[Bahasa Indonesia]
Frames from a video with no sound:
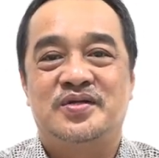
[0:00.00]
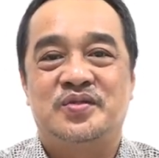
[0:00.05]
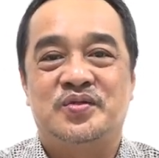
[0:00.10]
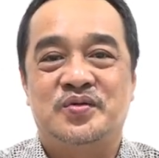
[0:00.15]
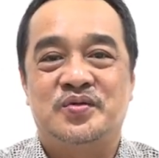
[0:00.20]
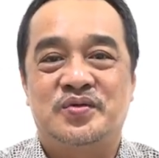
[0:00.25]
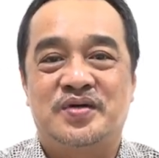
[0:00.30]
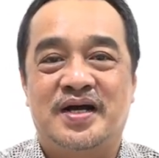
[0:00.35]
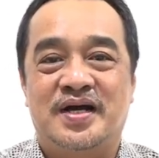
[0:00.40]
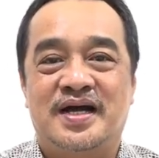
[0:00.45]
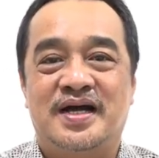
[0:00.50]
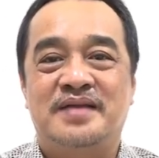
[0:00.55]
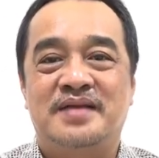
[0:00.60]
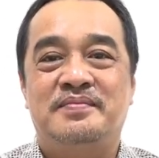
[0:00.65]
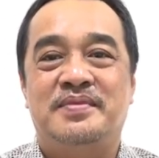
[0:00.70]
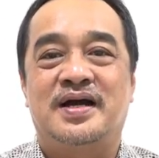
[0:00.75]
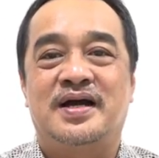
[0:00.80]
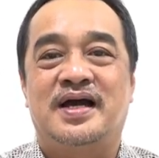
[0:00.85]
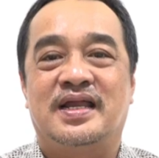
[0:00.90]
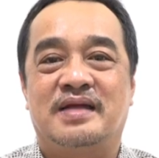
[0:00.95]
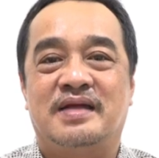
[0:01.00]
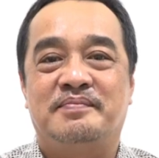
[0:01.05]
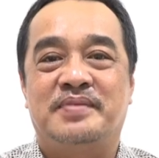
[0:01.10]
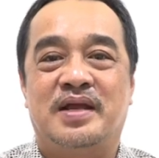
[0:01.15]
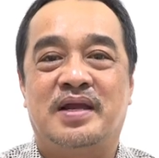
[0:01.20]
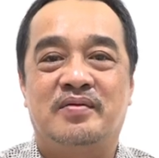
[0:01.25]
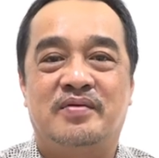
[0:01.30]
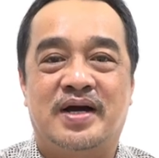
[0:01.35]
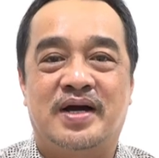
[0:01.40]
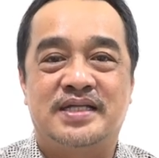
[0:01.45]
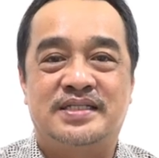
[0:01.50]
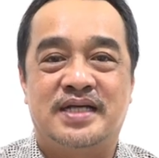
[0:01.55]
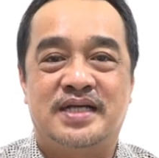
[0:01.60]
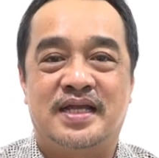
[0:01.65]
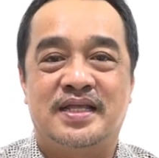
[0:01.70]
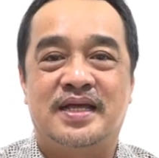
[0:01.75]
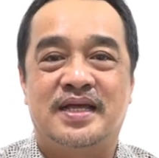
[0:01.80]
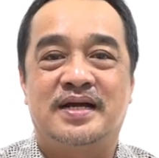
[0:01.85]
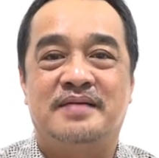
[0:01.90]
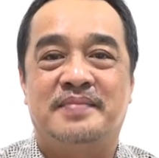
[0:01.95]
Tuhan menghadapkan
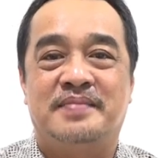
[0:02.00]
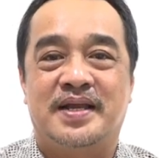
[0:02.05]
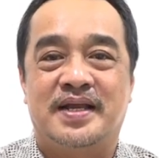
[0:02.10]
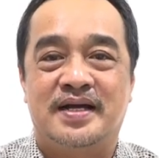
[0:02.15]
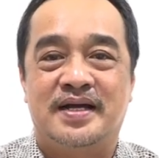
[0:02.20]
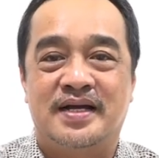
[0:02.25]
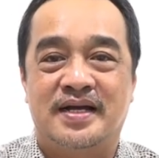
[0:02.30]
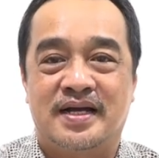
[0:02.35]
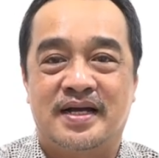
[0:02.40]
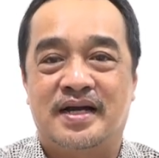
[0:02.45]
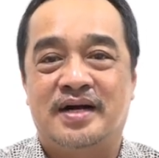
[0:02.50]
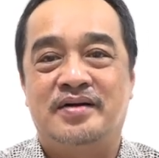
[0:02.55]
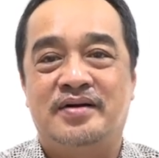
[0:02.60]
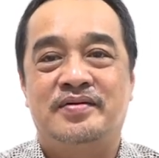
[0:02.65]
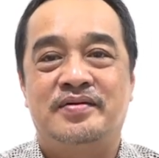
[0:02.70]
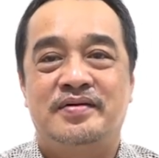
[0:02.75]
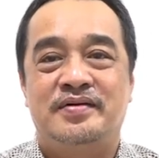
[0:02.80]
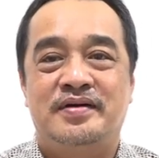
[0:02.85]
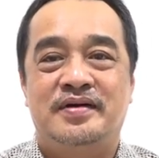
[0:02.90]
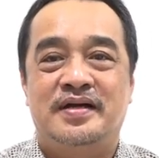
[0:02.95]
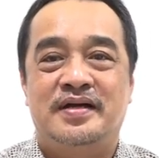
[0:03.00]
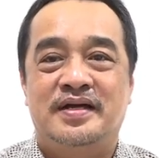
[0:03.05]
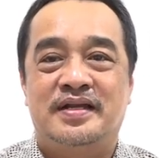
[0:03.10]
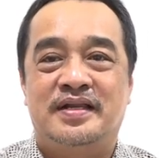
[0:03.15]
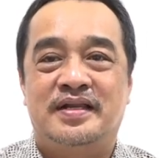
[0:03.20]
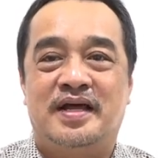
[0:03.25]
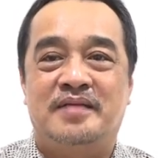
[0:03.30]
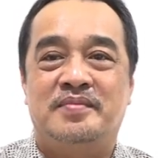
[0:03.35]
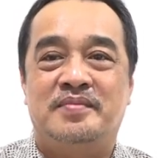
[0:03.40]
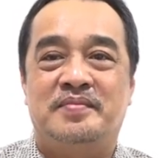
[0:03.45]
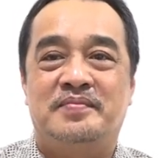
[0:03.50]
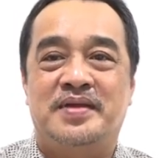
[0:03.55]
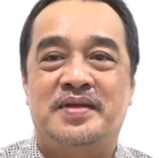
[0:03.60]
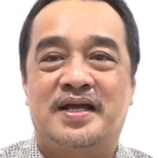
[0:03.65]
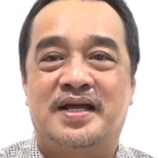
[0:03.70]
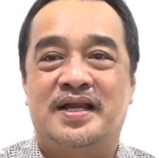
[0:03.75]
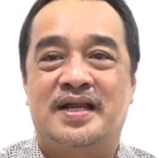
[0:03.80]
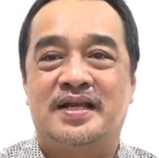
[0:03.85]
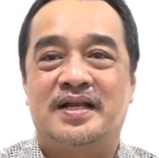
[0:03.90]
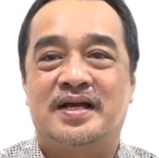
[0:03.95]
wajahnya kepada engkau dan
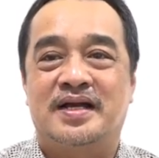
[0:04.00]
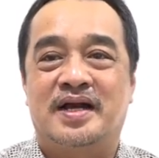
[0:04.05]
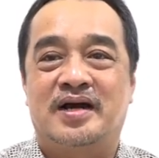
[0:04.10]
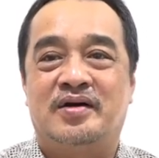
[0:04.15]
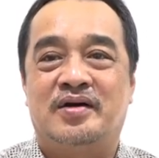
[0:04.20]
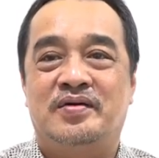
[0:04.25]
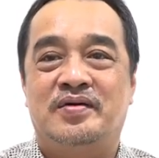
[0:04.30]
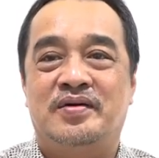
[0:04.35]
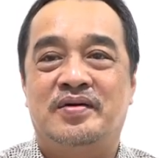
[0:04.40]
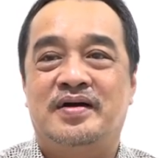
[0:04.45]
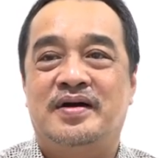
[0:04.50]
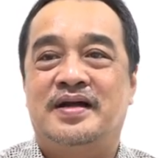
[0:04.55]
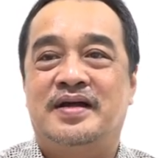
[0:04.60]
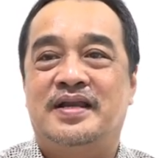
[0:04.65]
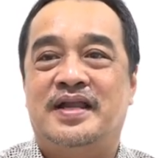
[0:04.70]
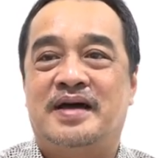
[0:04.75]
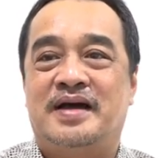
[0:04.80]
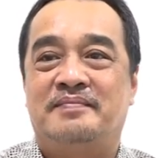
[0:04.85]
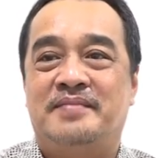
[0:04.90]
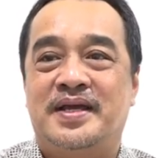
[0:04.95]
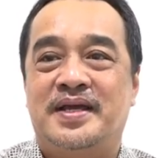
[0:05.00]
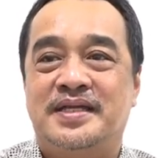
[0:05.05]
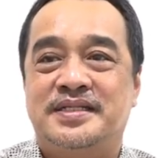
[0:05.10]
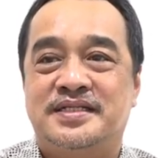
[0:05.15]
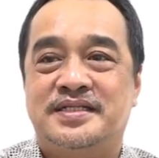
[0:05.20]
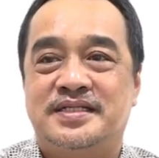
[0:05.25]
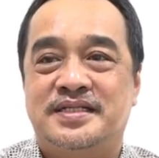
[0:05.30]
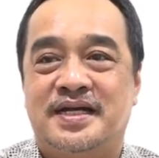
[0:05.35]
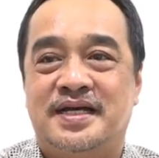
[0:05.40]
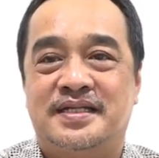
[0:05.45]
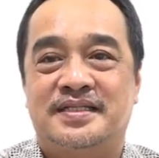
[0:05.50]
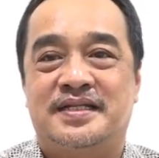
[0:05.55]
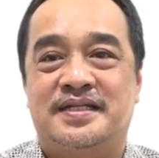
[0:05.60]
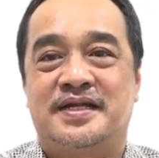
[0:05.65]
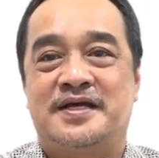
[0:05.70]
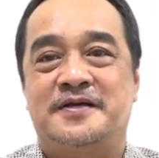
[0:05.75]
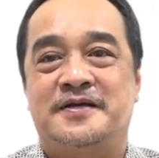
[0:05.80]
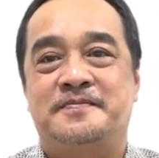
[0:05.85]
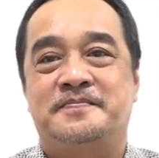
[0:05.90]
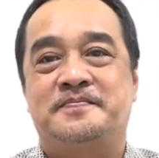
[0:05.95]
memberikan engkau damai
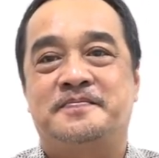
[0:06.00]
sejahtera.